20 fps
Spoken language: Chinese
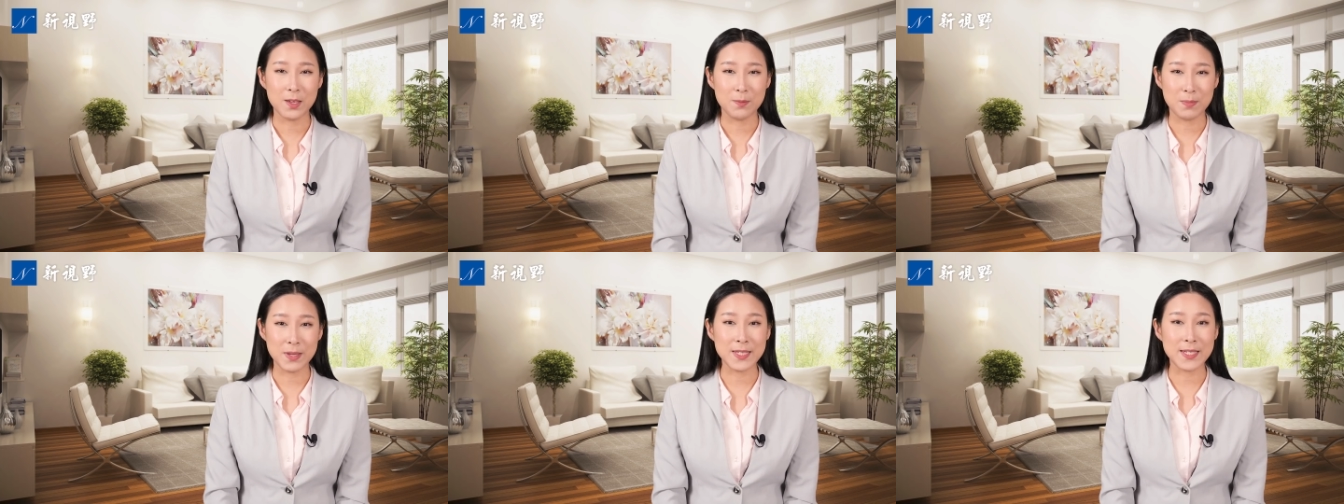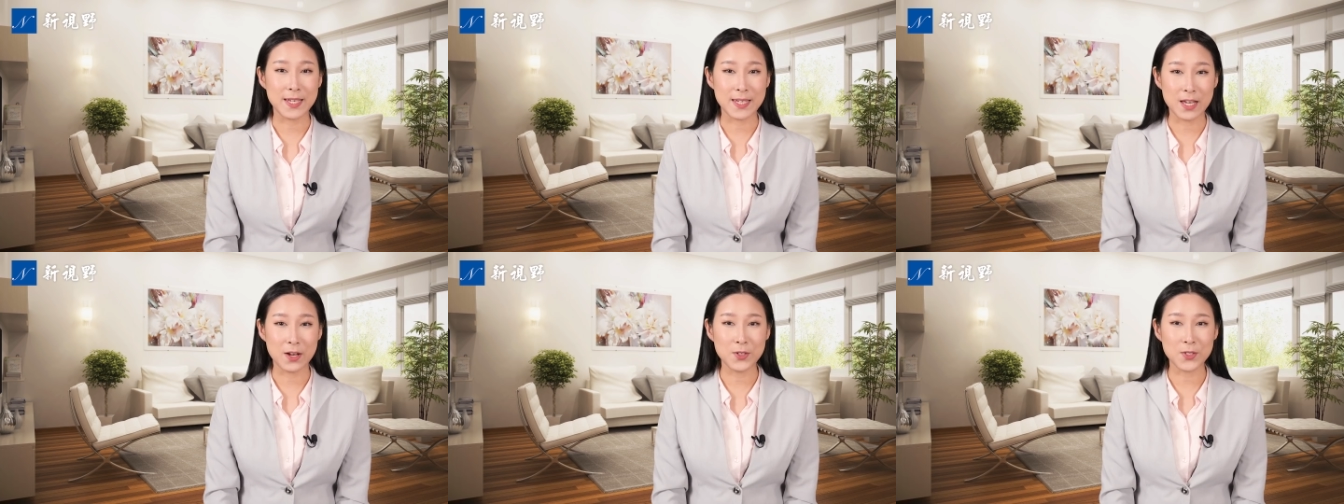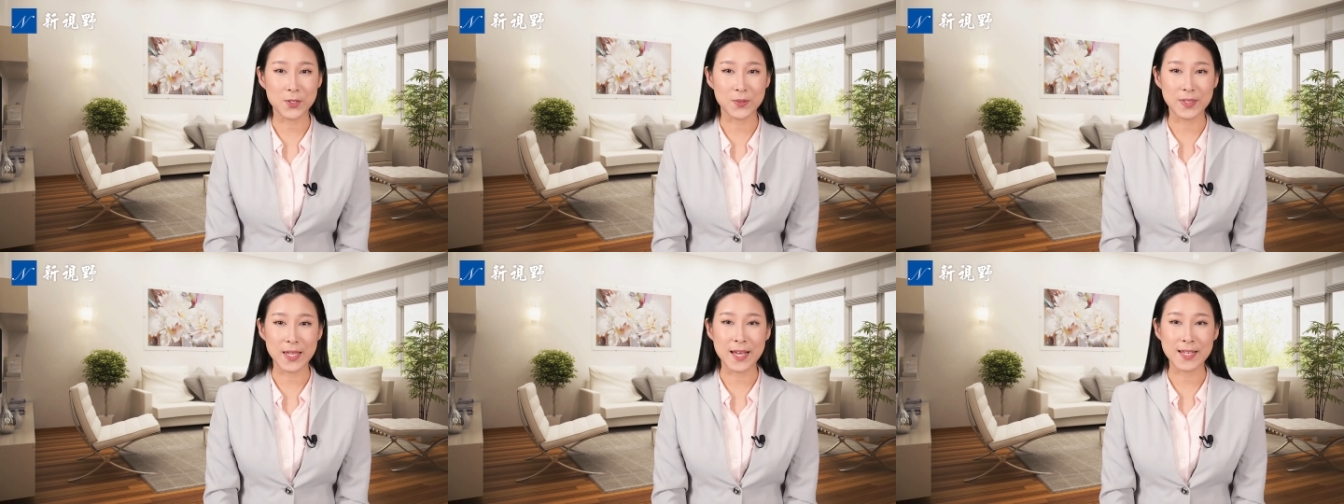并且要
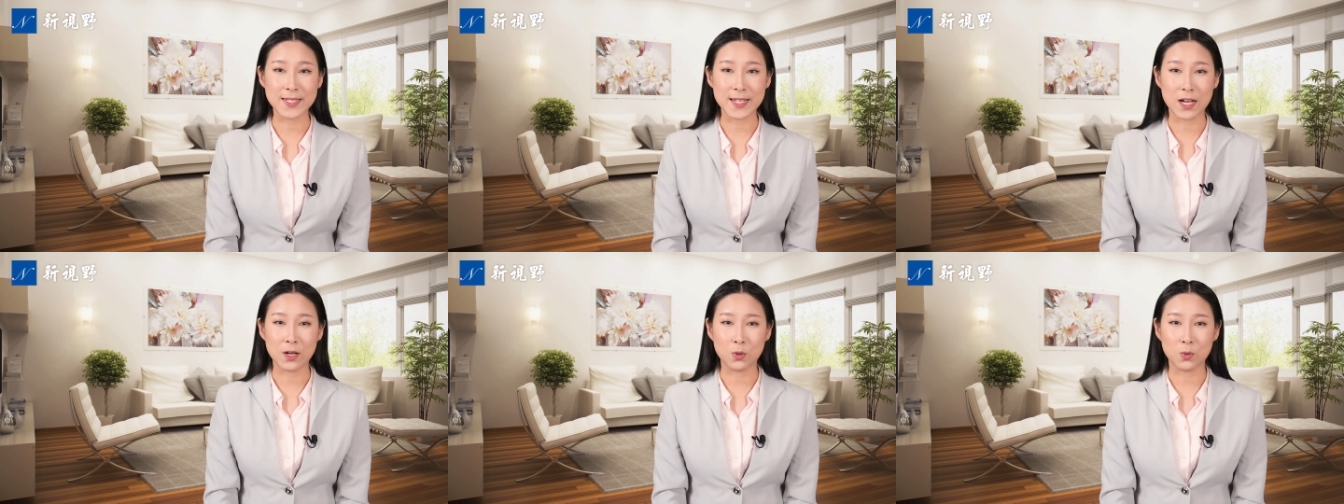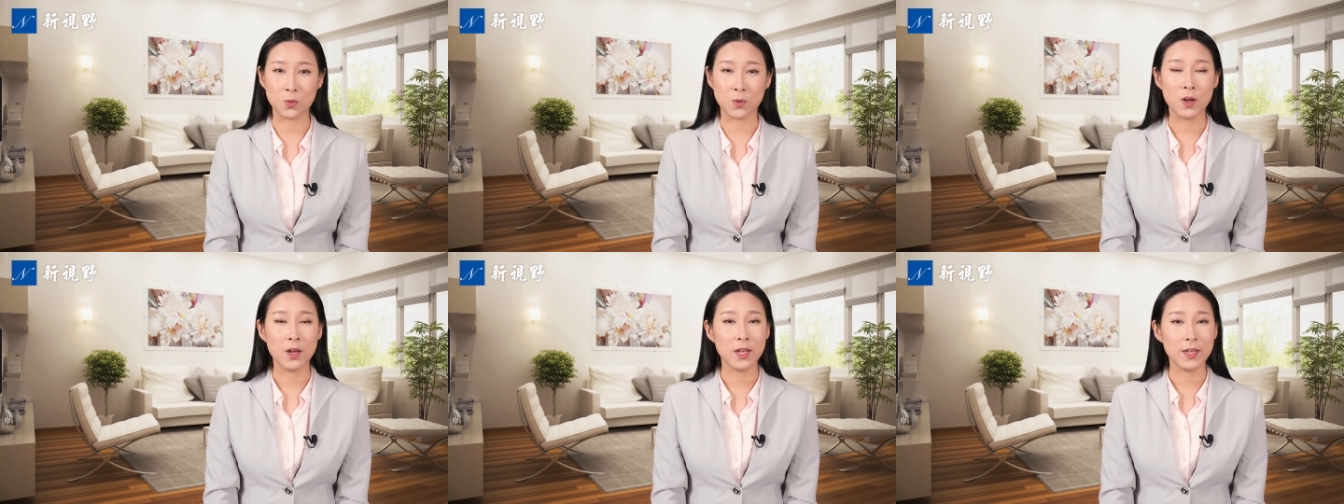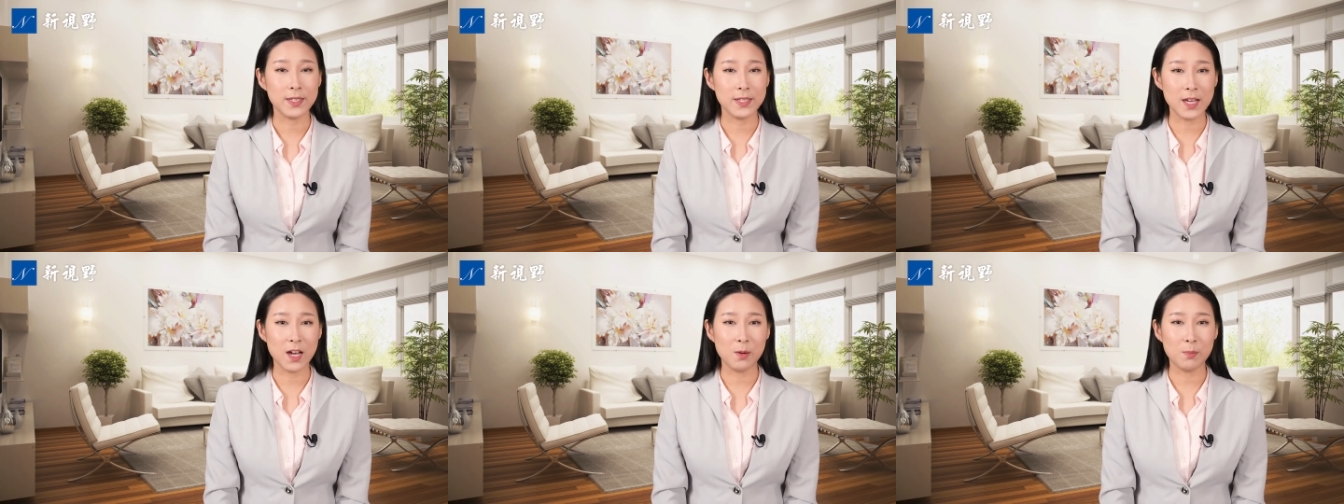求大峡谷
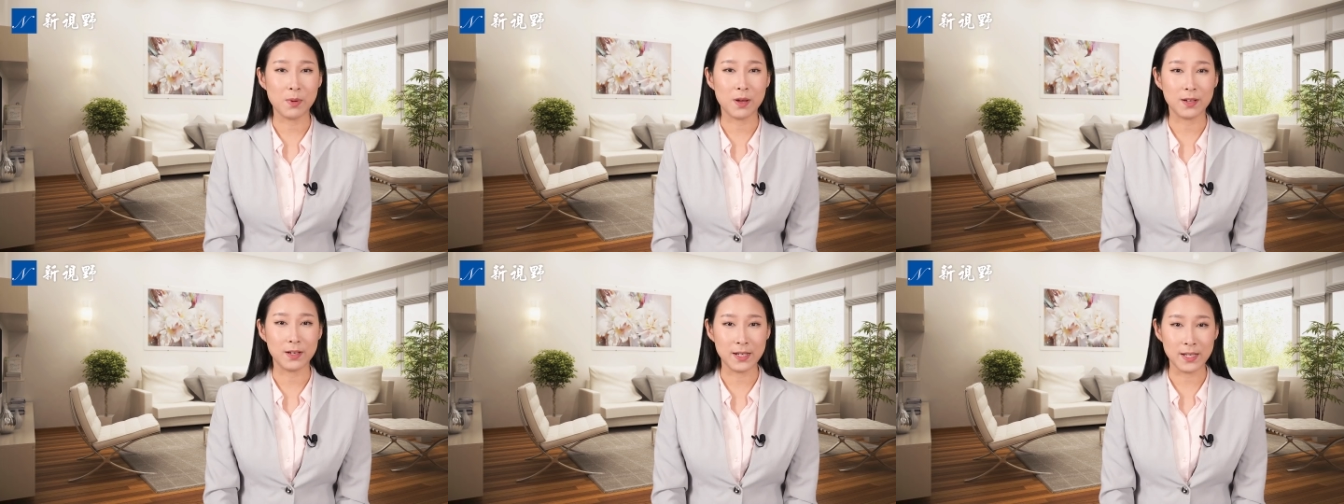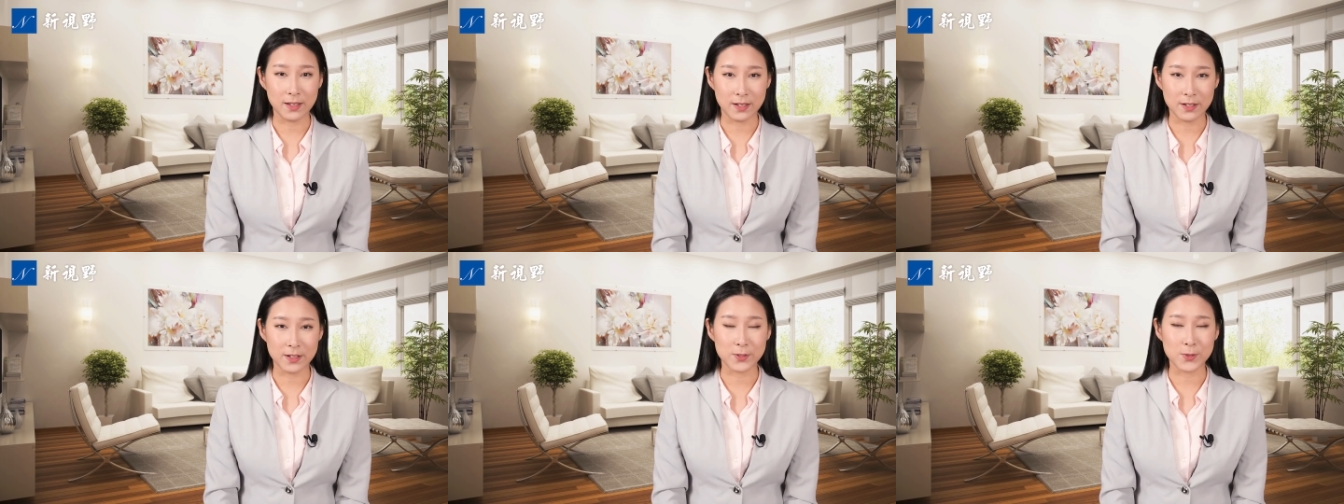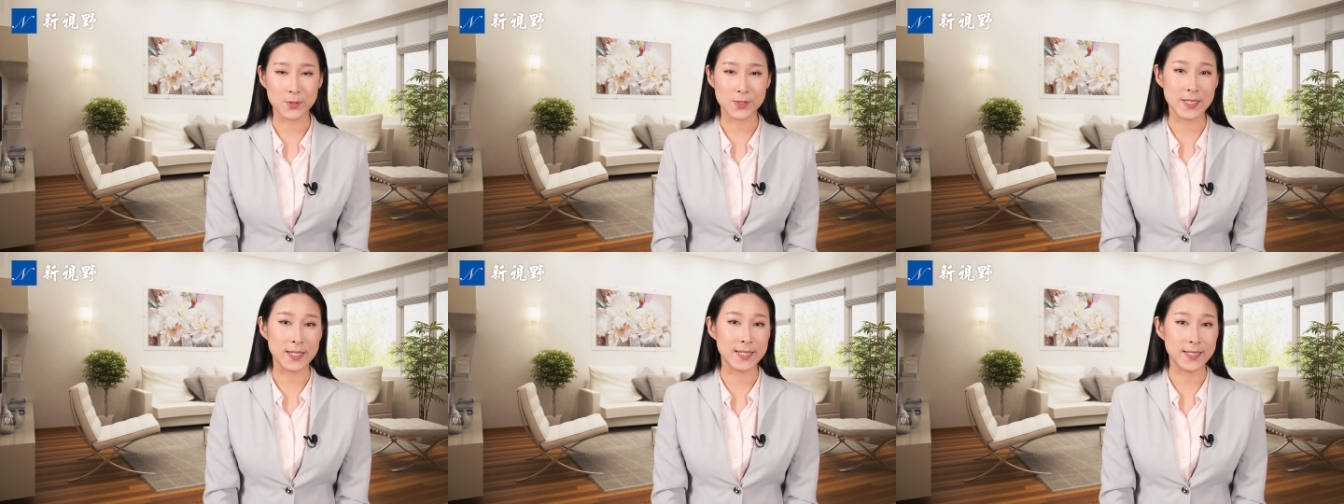要么立刻
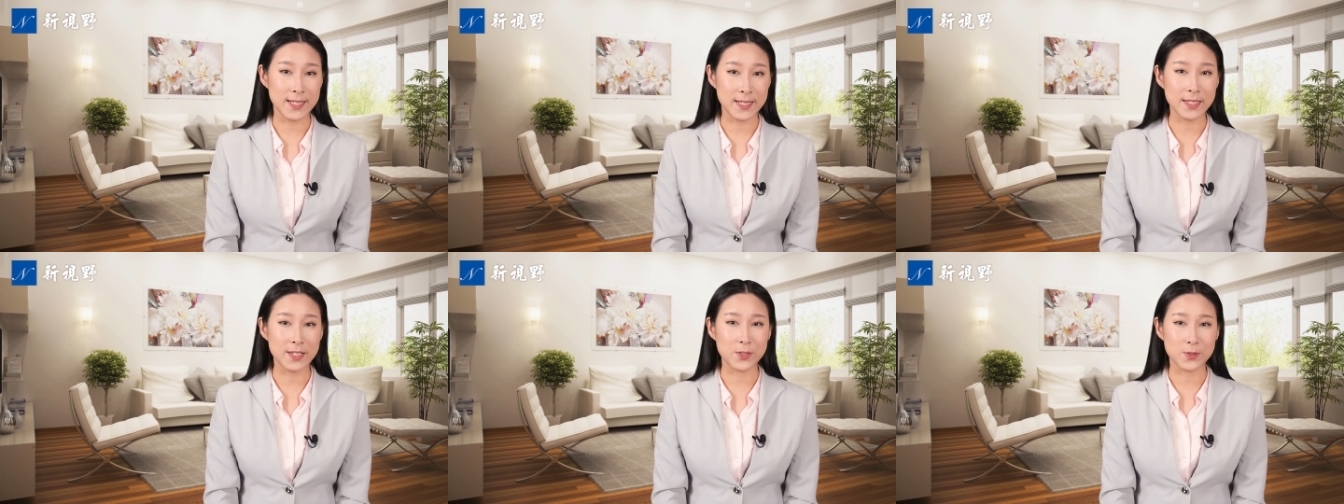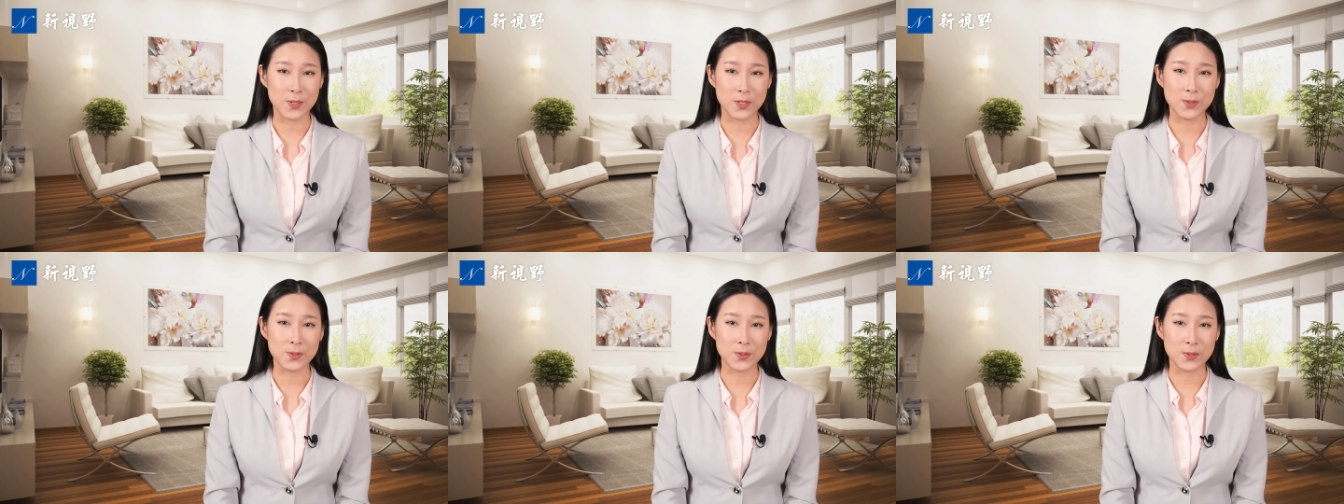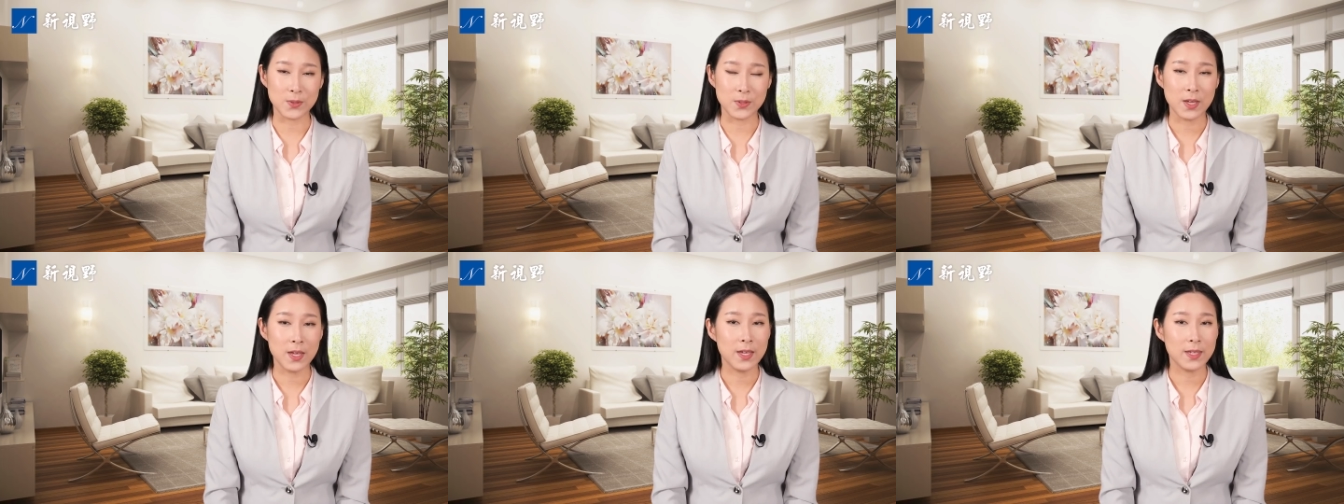举行新的选
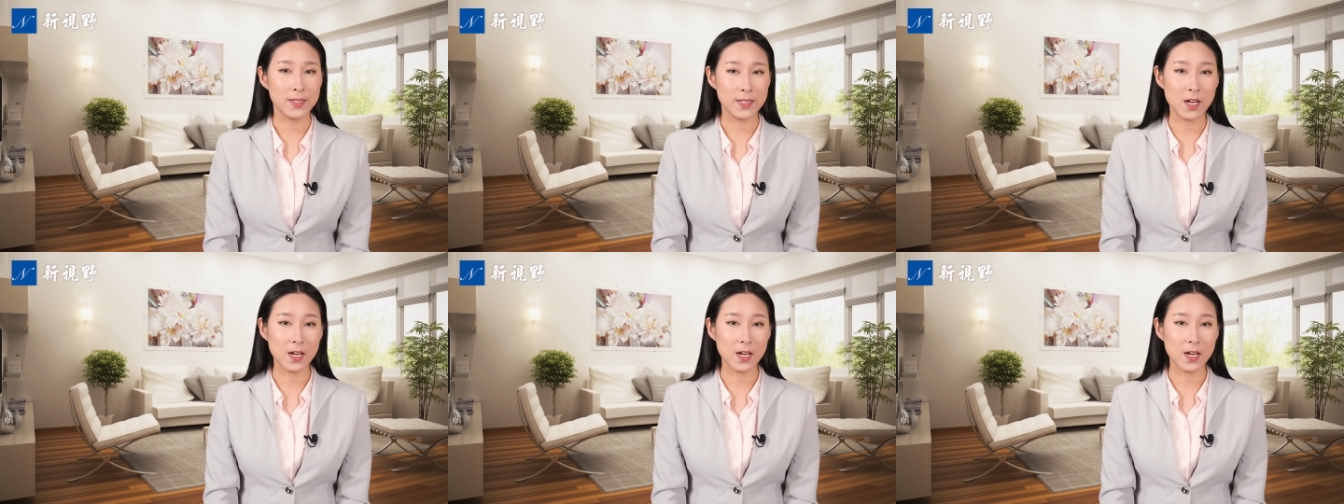举，